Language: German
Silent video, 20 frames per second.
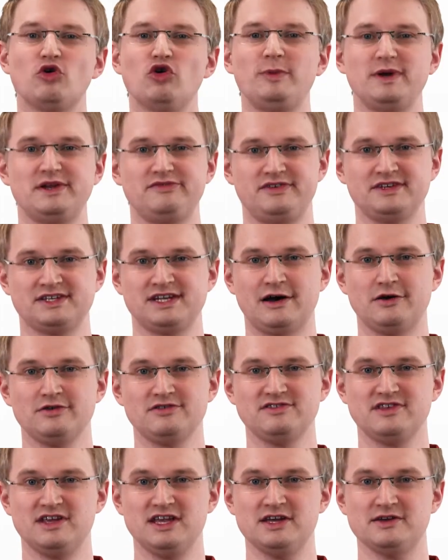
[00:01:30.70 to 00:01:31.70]
Robent
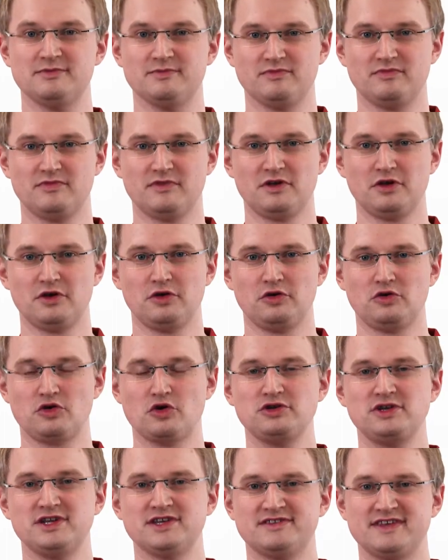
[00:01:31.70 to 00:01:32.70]
4000e
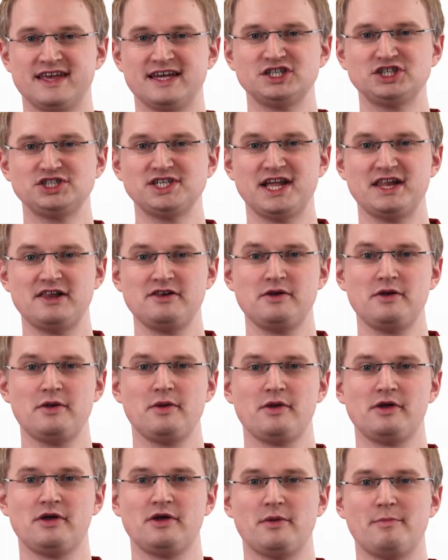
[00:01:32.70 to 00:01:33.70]
könnt ihr sehr schnell
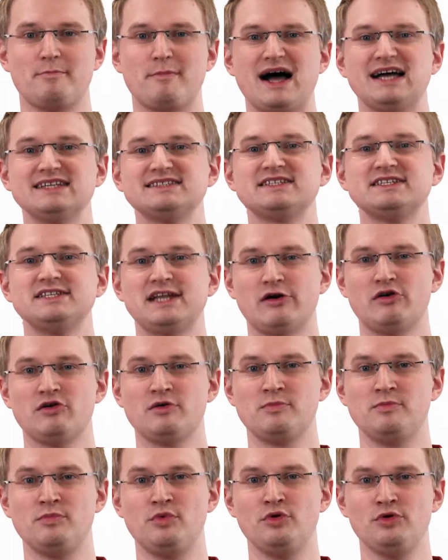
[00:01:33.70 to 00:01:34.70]

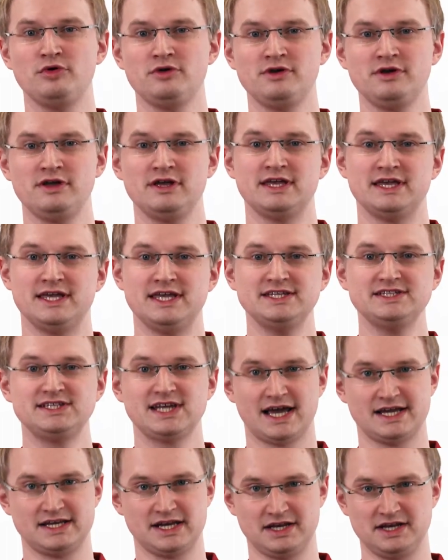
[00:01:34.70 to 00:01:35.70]
maßgenaue Bögen
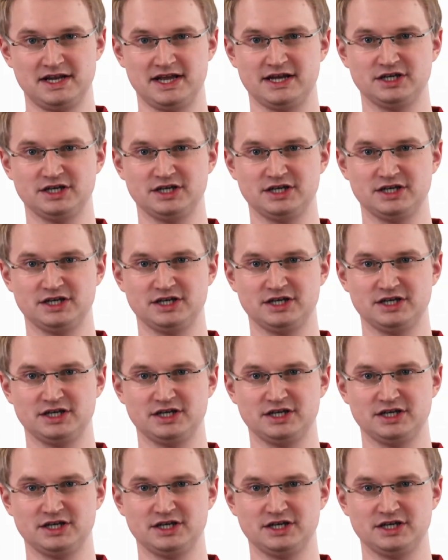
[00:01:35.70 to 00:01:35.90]
hintereinander